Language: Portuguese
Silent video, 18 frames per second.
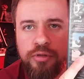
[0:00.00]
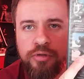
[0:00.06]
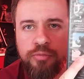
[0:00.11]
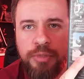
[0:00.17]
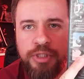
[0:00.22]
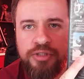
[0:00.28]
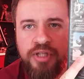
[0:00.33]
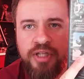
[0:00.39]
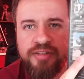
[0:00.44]
No
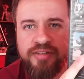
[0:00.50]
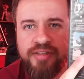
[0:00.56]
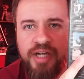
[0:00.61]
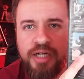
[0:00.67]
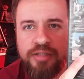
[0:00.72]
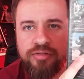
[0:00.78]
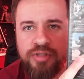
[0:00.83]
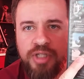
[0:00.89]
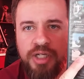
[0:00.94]
meio do
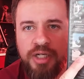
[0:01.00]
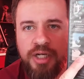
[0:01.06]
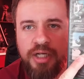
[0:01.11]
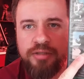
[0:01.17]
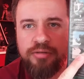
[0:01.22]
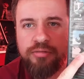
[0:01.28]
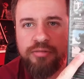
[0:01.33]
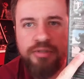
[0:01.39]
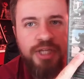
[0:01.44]
deserto, tá
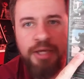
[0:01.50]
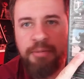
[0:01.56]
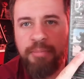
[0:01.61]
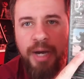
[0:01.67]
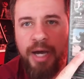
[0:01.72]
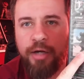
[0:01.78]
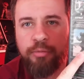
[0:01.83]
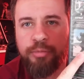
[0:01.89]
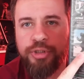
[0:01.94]
ligado? Ninguém
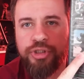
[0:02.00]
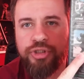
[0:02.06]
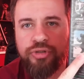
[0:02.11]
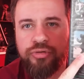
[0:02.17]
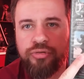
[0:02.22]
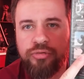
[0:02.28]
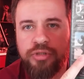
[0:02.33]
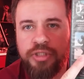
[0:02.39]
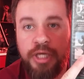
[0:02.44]
para o
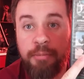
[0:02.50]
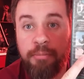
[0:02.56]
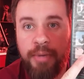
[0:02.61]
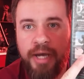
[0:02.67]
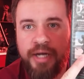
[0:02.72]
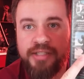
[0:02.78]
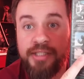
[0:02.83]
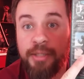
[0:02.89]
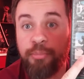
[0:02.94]
bicho. Ninguém
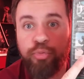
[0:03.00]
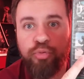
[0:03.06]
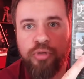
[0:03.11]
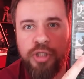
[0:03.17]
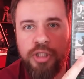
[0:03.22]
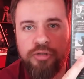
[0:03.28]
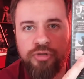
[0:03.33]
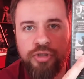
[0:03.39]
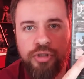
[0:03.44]
para. Sai
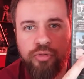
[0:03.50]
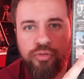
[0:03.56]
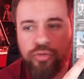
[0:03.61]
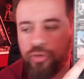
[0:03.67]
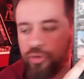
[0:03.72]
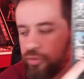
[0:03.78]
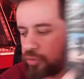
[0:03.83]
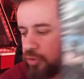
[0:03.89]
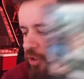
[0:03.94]
pulando que nem um
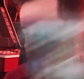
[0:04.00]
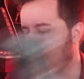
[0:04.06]
louco.